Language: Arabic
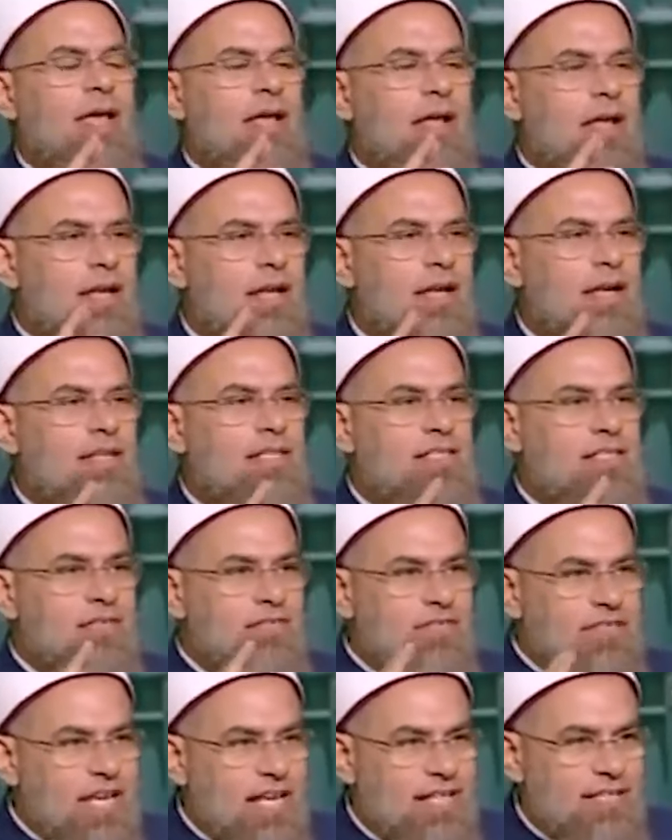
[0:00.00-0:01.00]

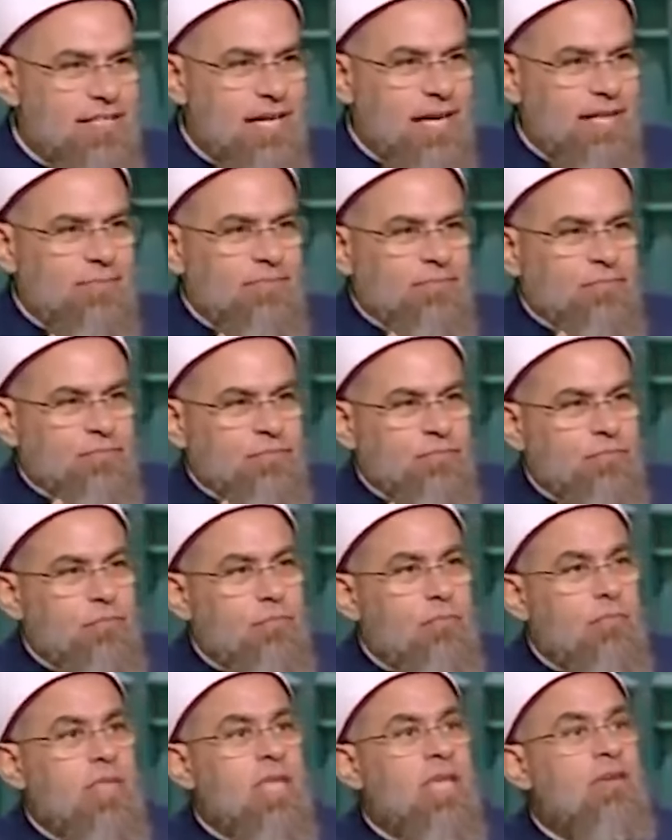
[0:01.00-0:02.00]
الاستفزاز يعني آه.
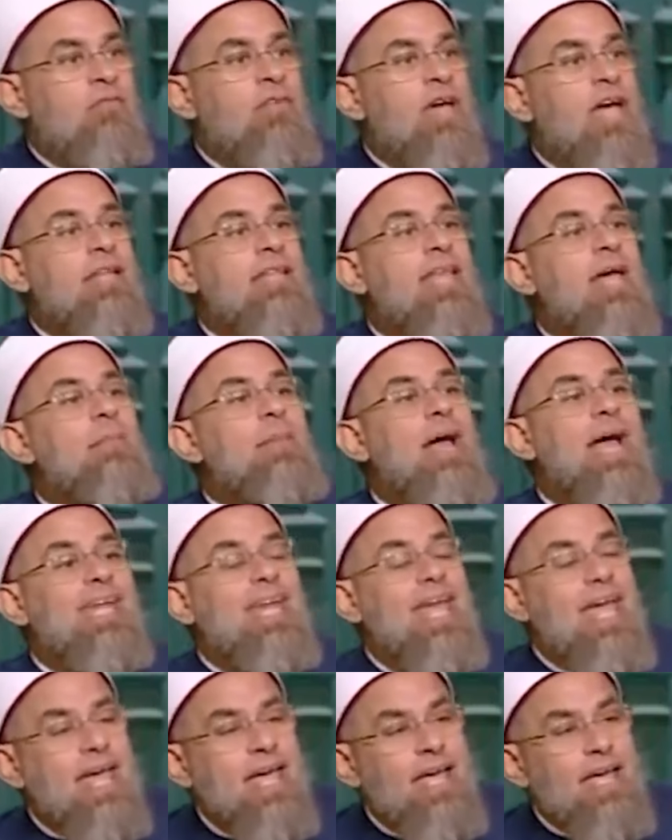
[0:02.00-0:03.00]
فده
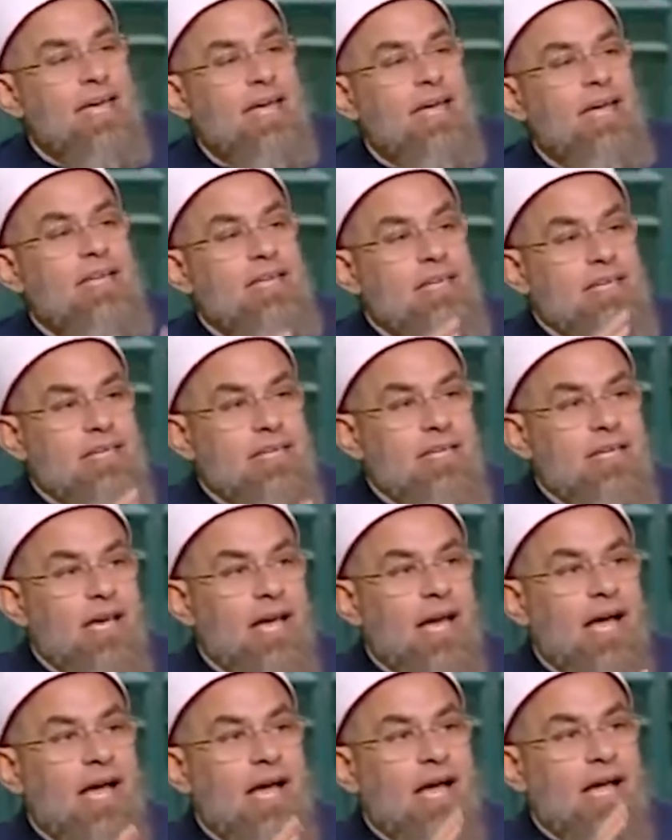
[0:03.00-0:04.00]
معناه اني
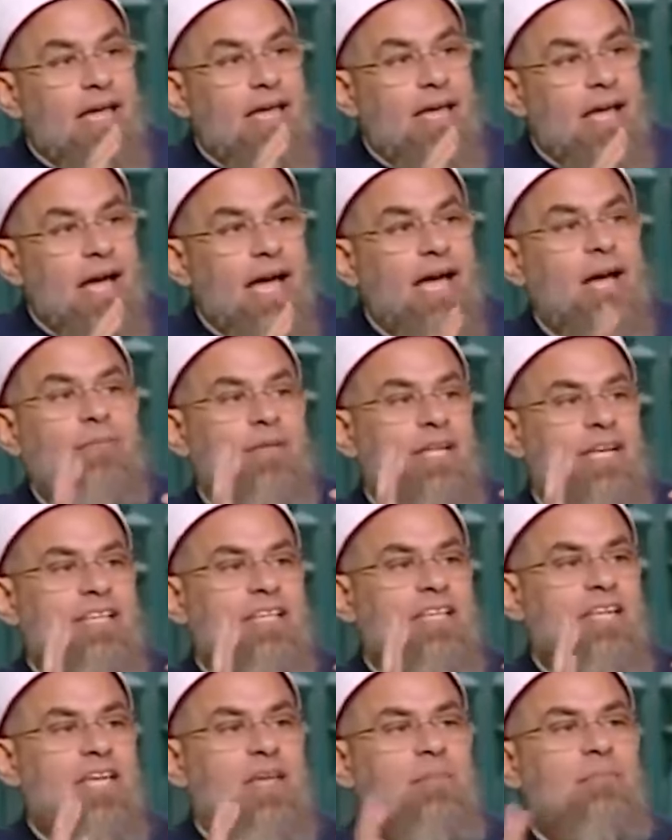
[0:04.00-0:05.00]
حاجه من
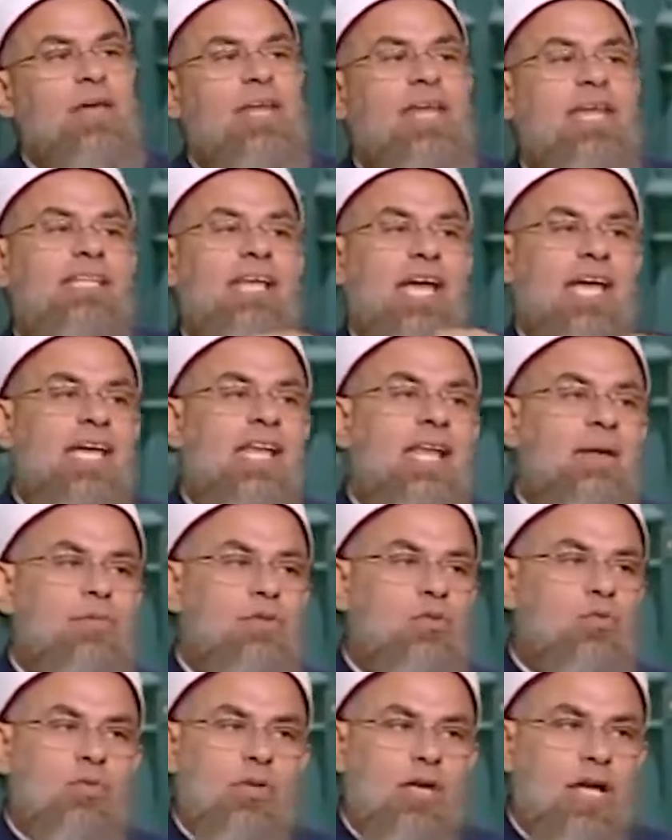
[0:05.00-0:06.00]
الاثنين اما انها دخيله
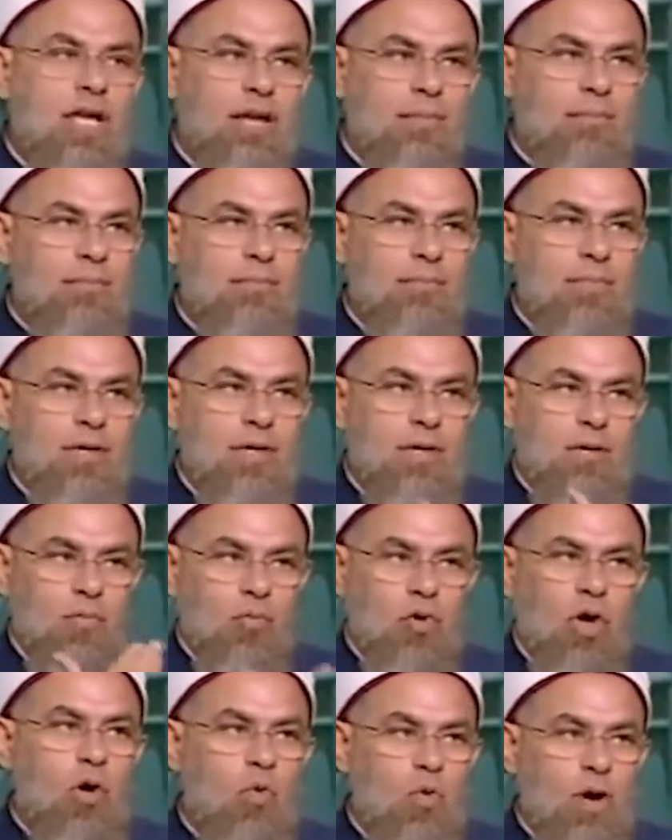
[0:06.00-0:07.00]
بتقول كلام آه،
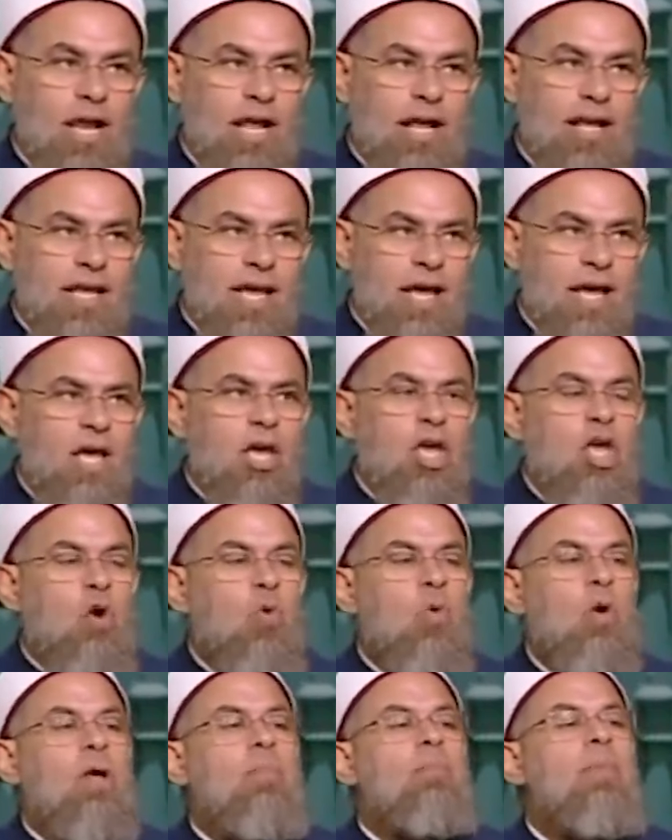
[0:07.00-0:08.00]
مقول عليها
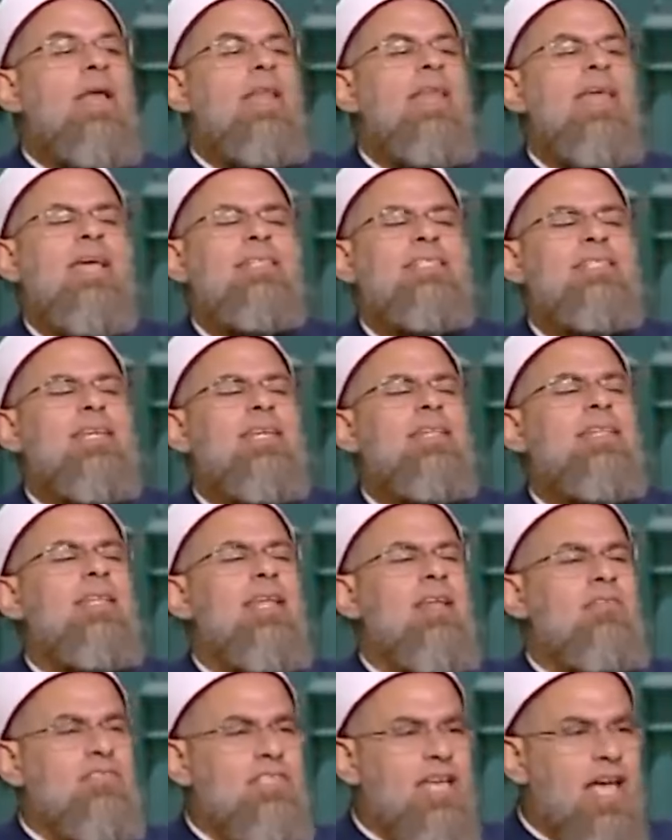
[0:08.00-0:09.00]
واما ان هي الست
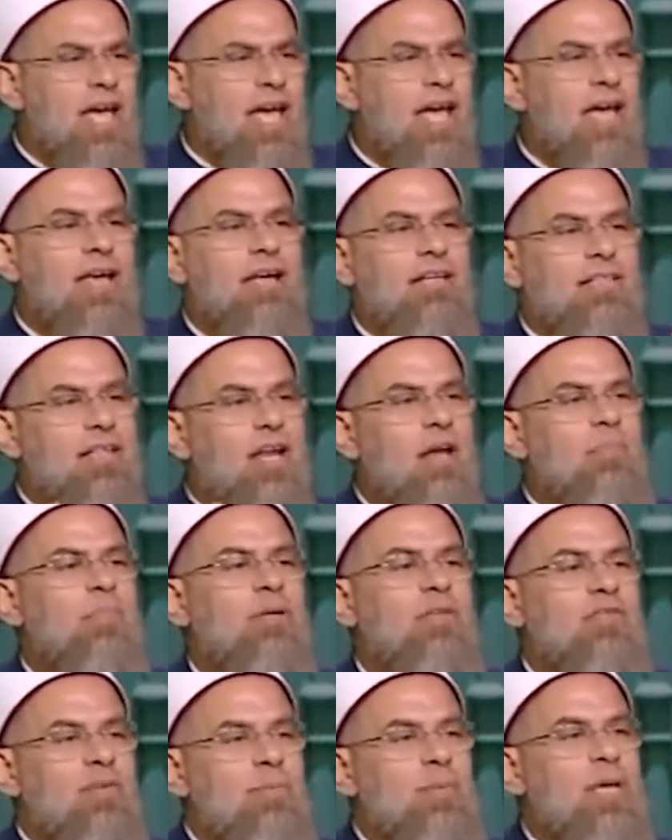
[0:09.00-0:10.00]
نفسها
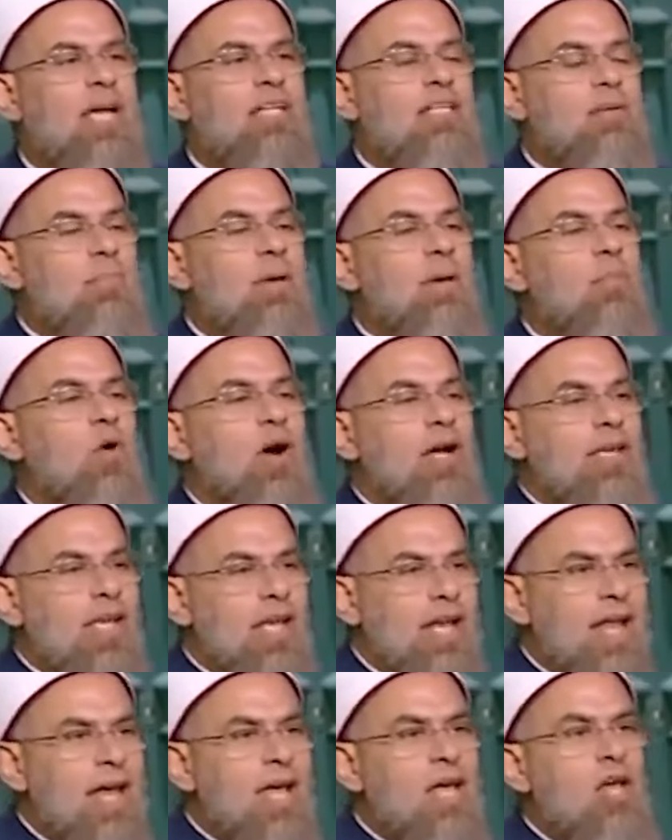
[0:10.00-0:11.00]
اتربت في بيئه ما
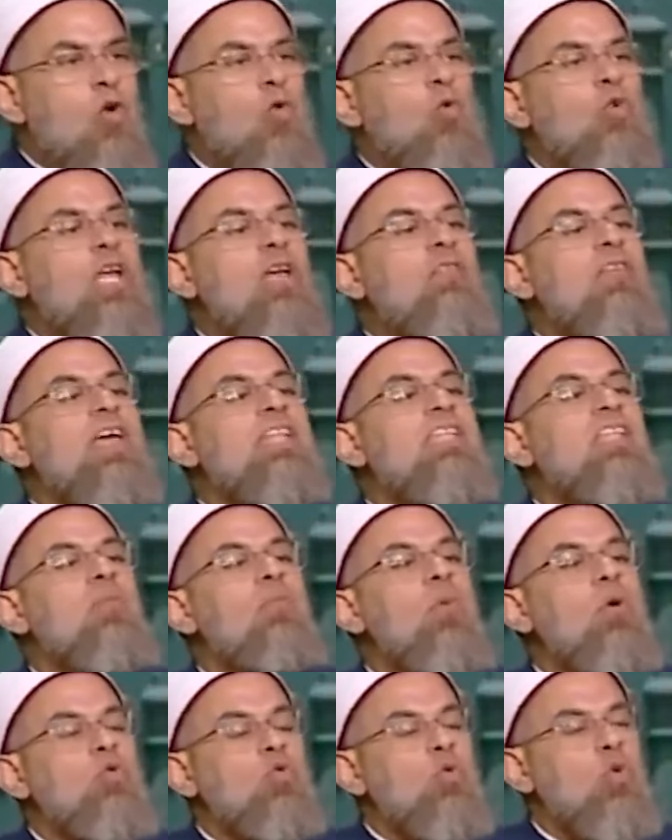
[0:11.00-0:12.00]
معينه وشايفه ان
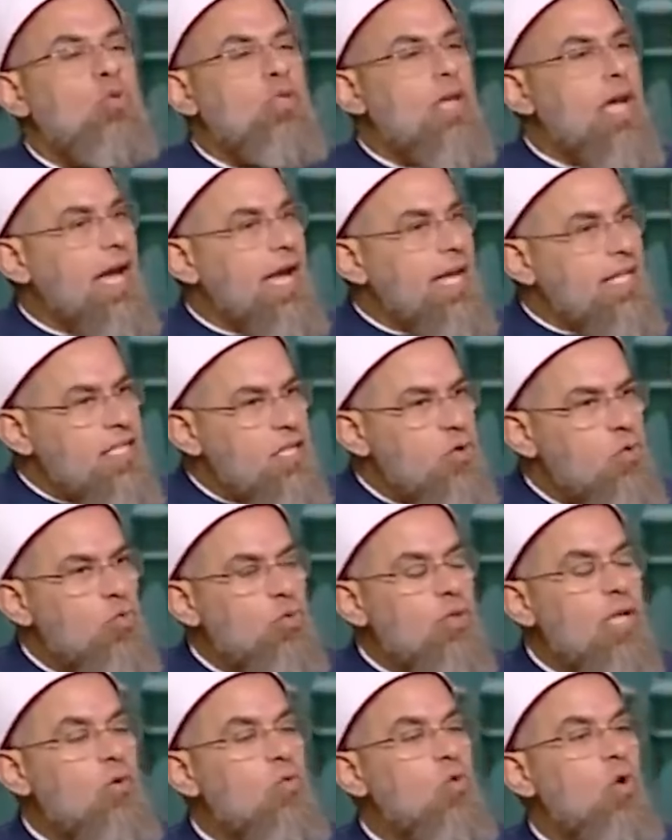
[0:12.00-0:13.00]
الموضوع ده عادي
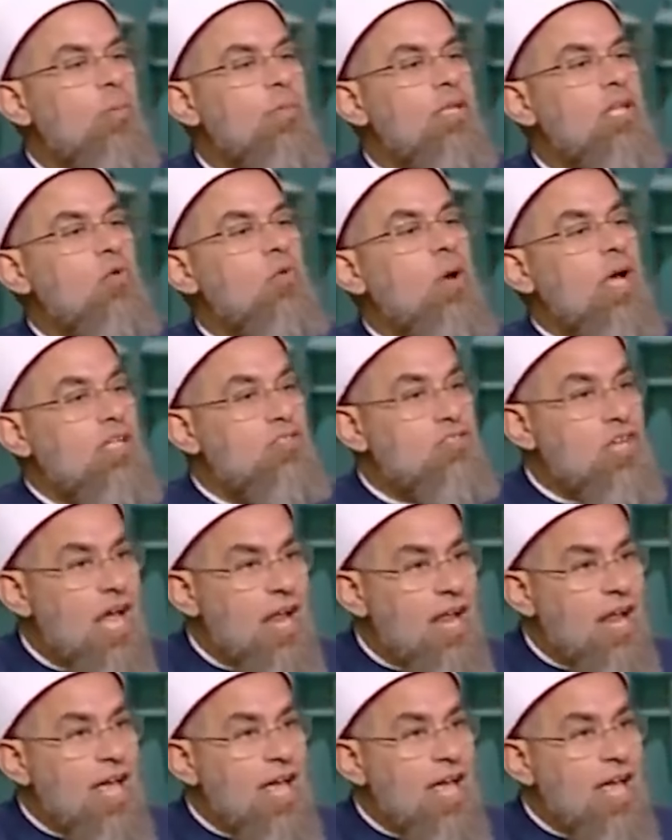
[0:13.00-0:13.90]
وده نوع من انواع الجهل